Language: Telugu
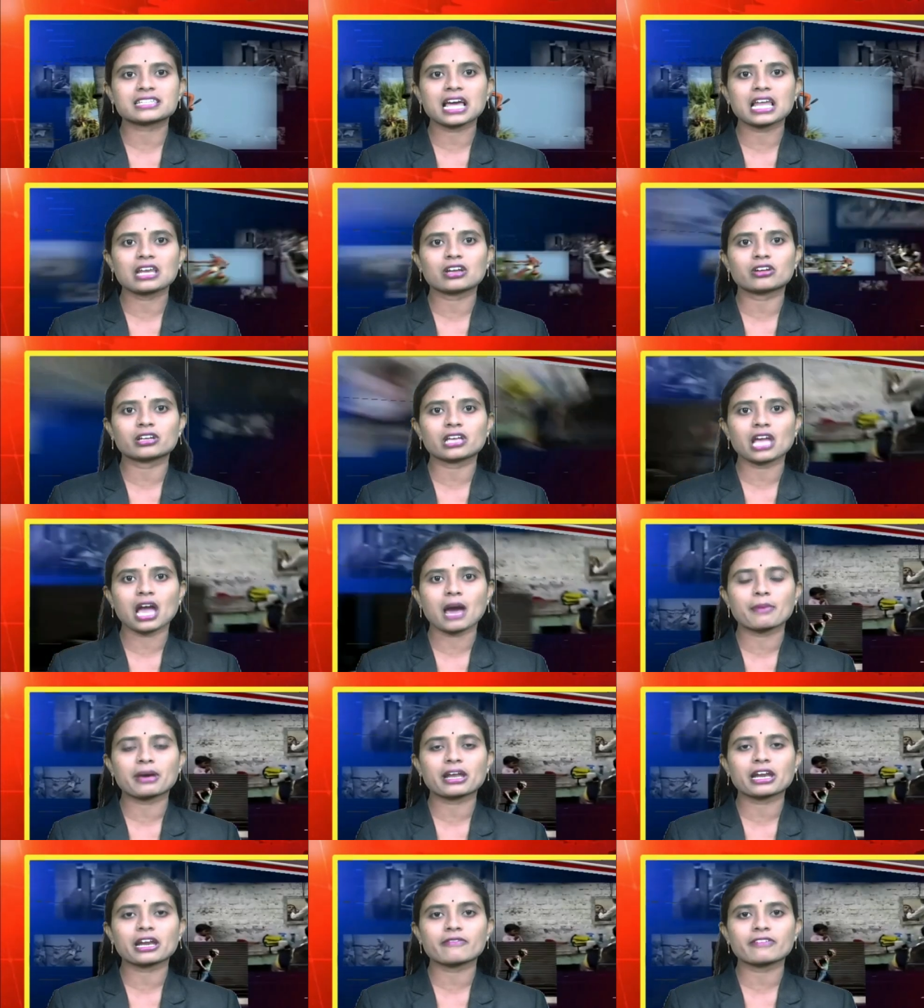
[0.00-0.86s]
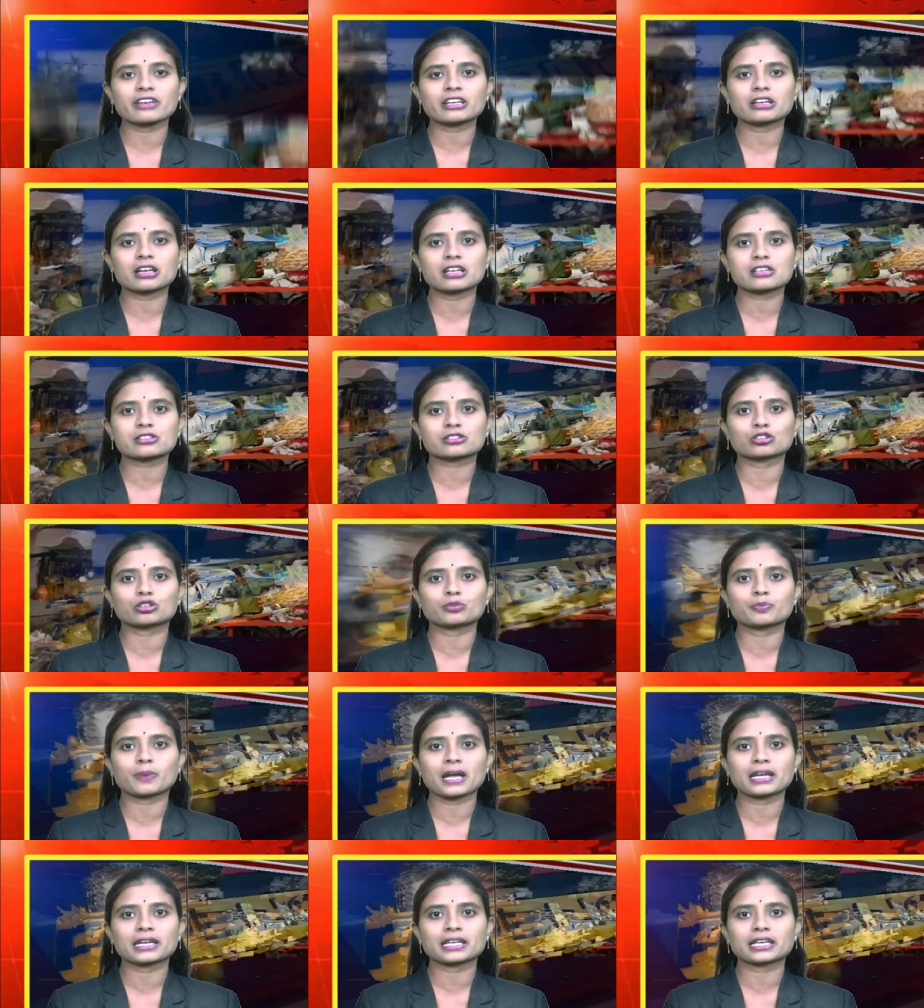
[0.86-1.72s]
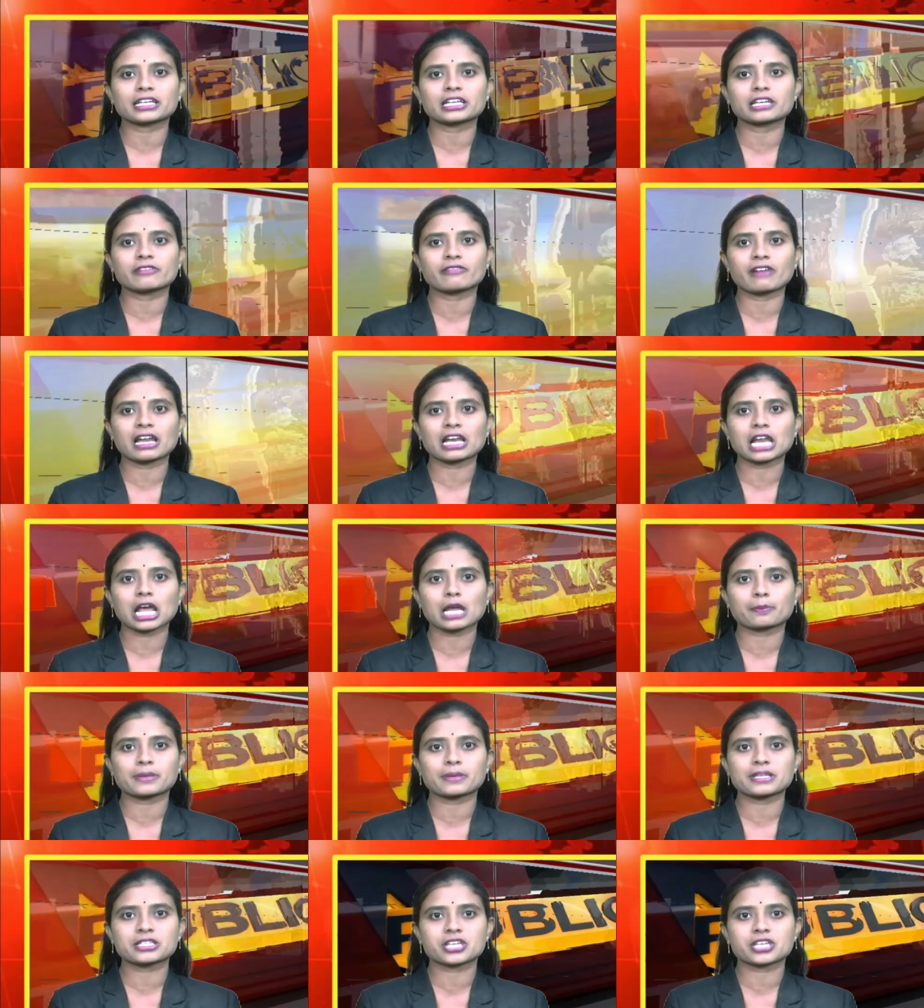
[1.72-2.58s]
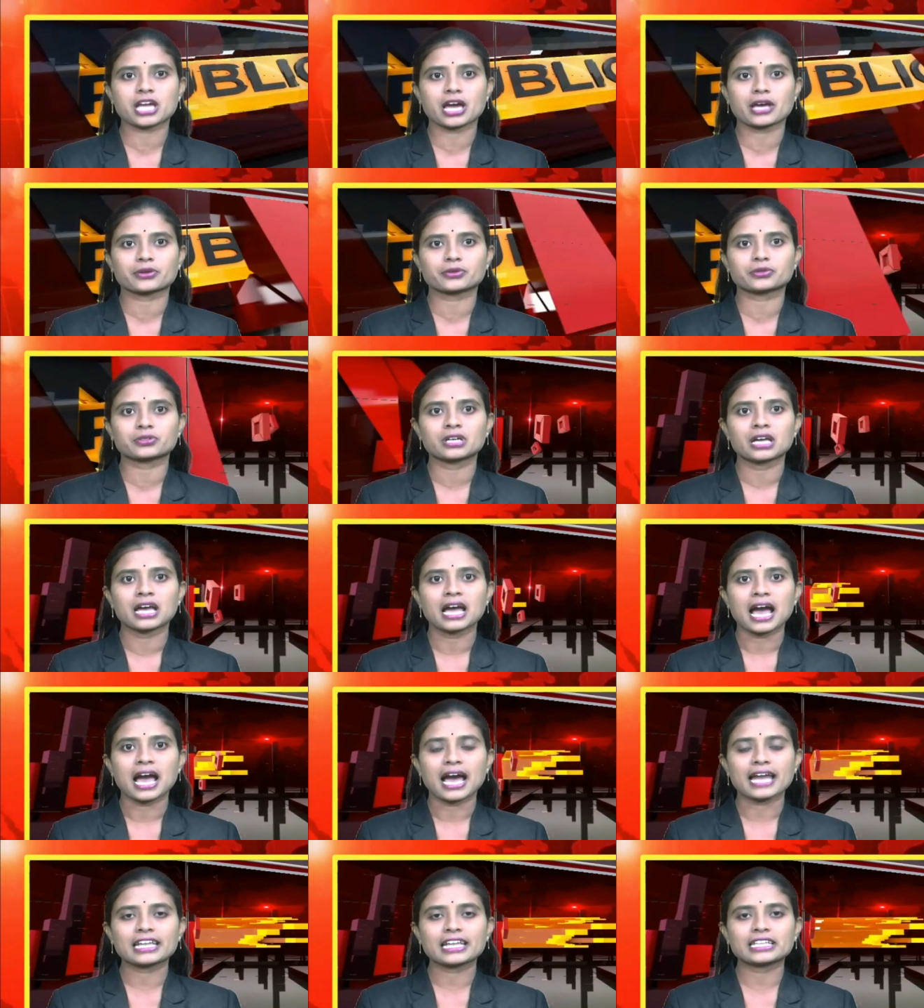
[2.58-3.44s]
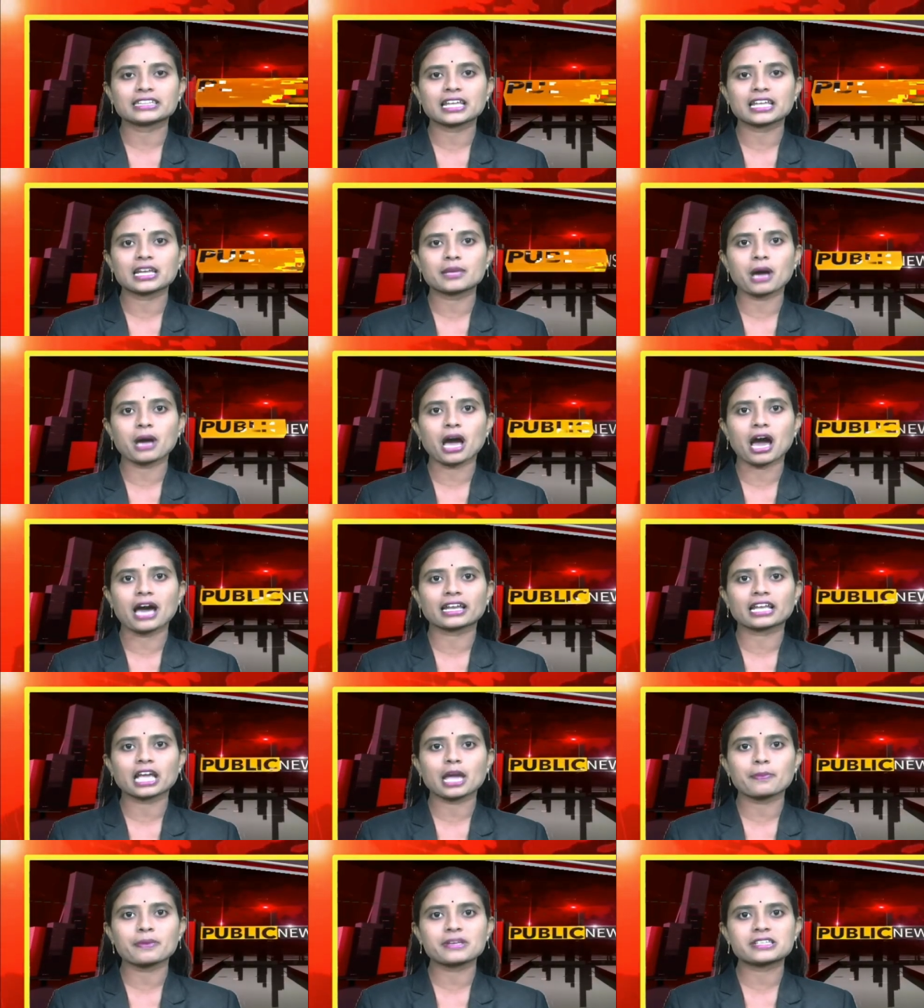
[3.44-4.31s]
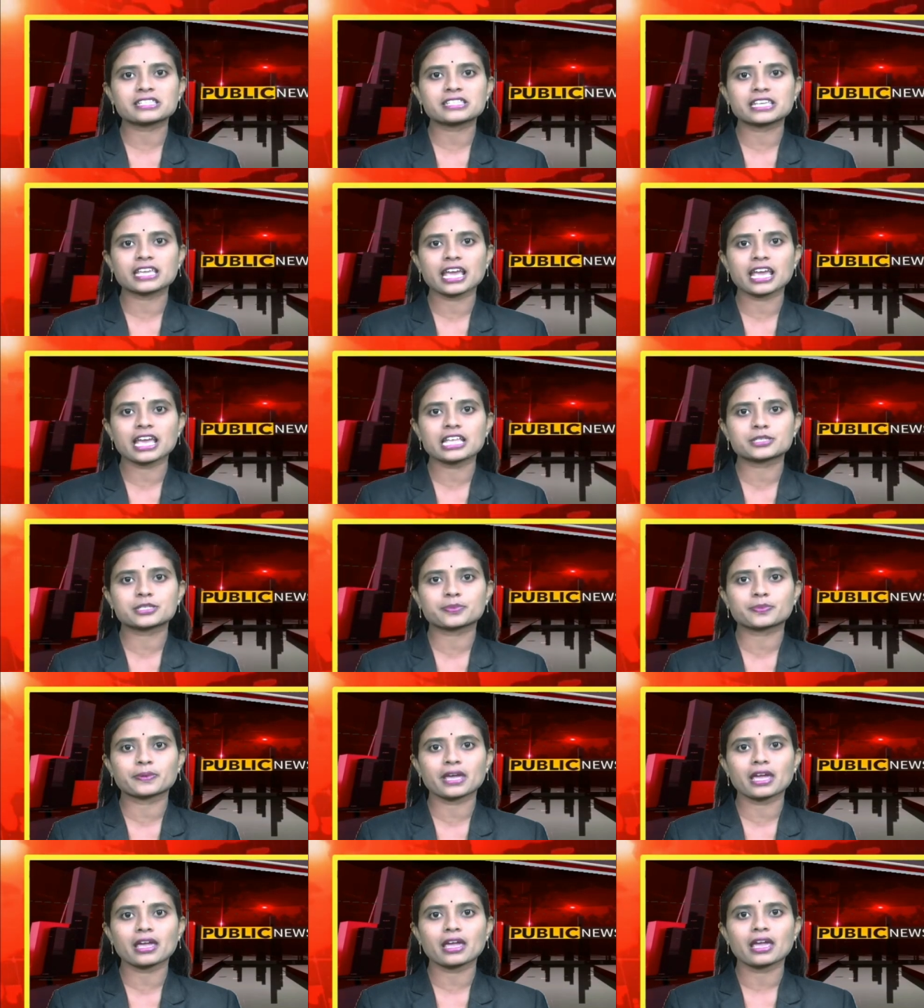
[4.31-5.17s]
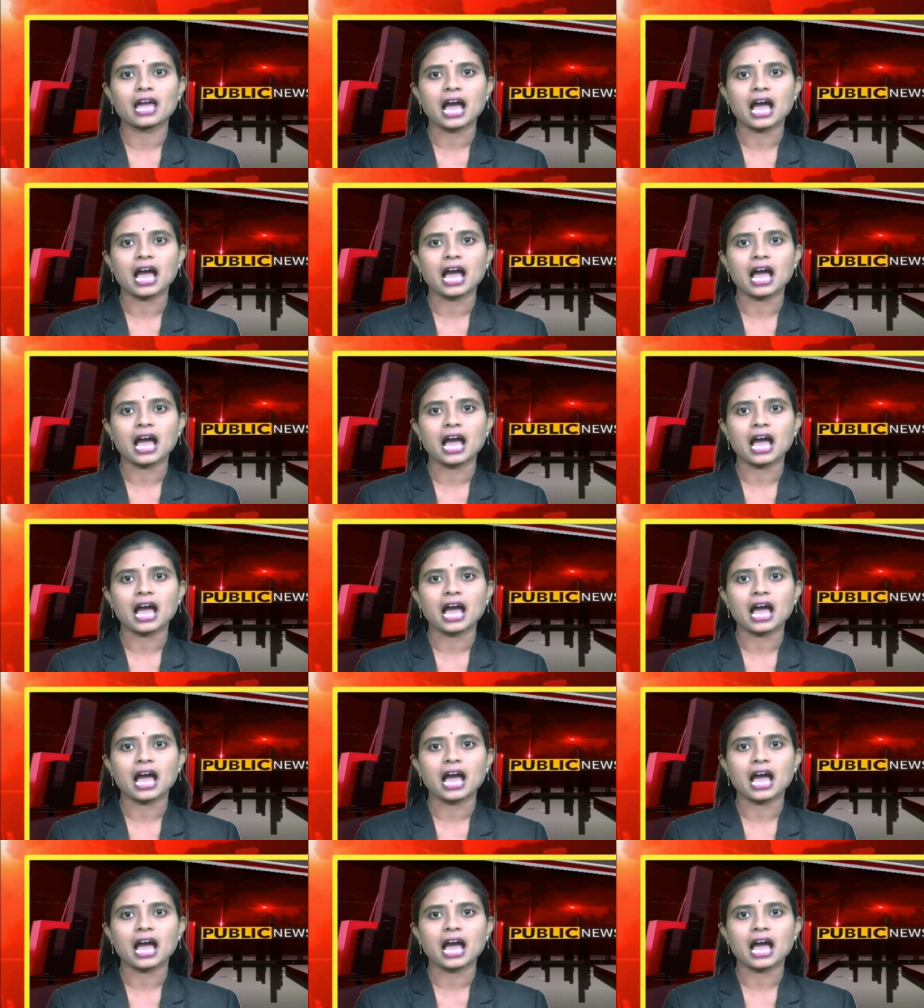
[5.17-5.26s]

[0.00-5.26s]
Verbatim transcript: నిన్న భూపాలపల్లి జిల్లా కమలాపూర్ గ్రామానికి సంబంధించిన పెద్దమనేని సాంబయ్య కులం ముదిరాజ్